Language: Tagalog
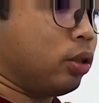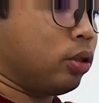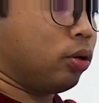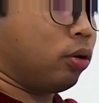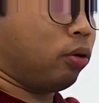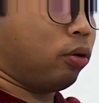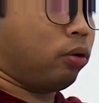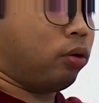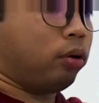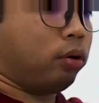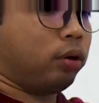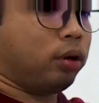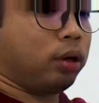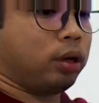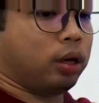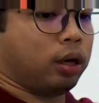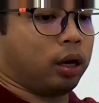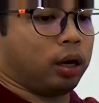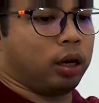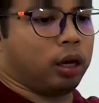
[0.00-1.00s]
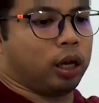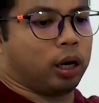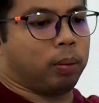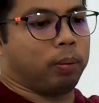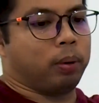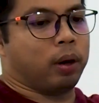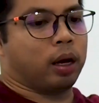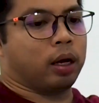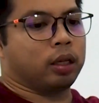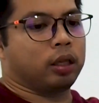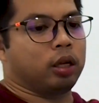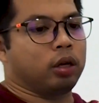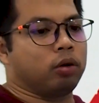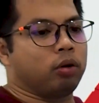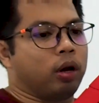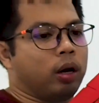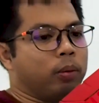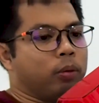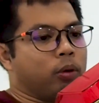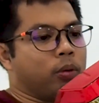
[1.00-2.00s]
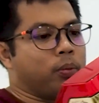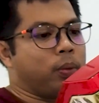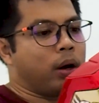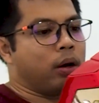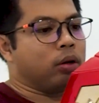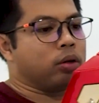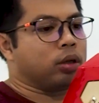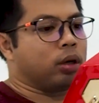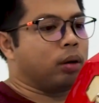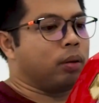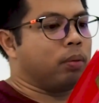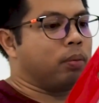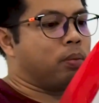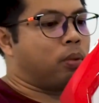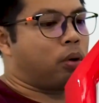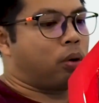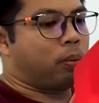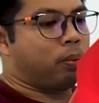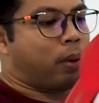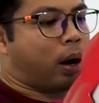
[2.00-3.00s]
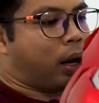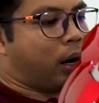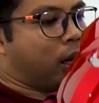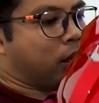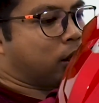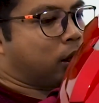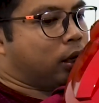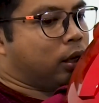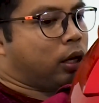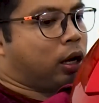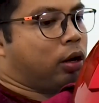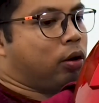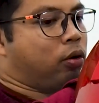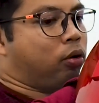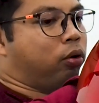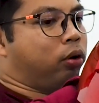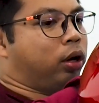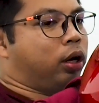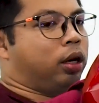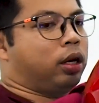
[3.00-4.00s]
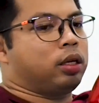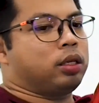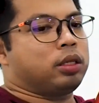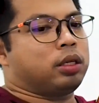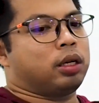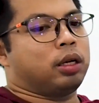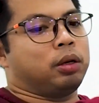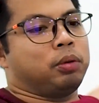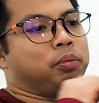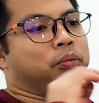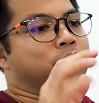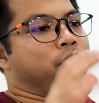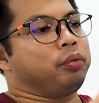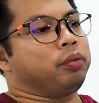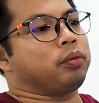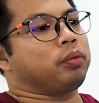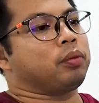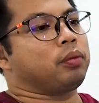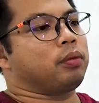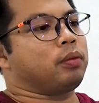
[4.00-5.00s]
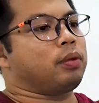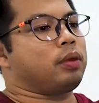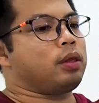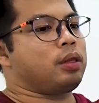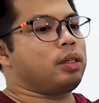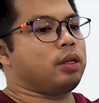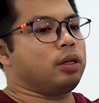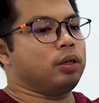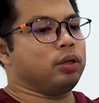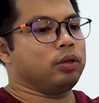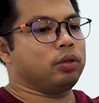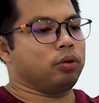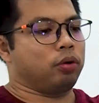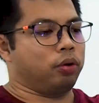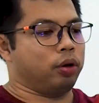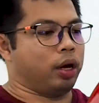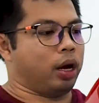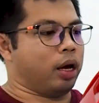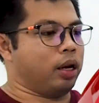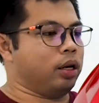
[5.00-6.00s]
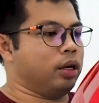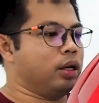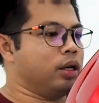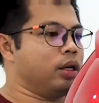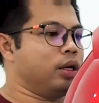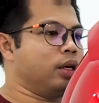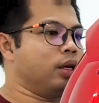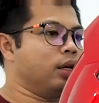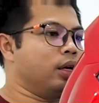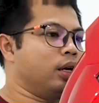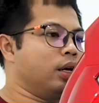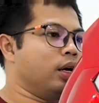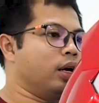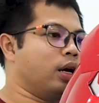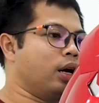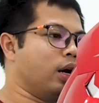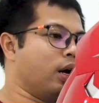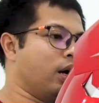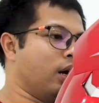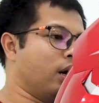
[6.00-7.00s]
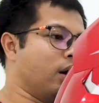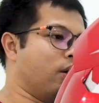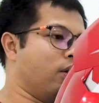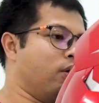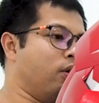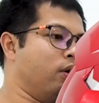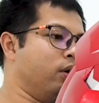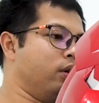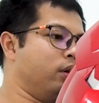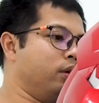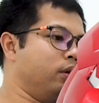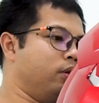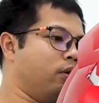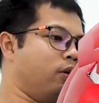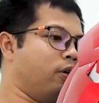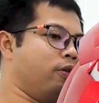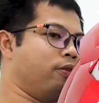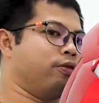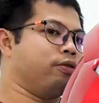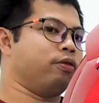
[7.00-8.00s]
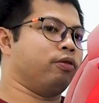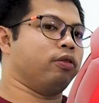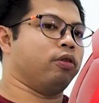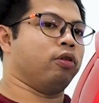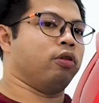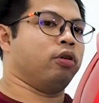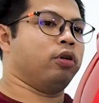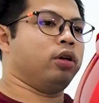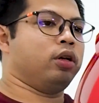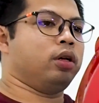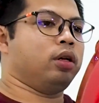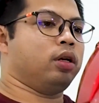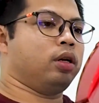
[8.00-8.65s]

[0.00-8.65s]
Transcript: So, hirap lang. Hindi ko alam kung paano siya baklasin. Ayokong i-risk. So, yan. Uh, on, off, on.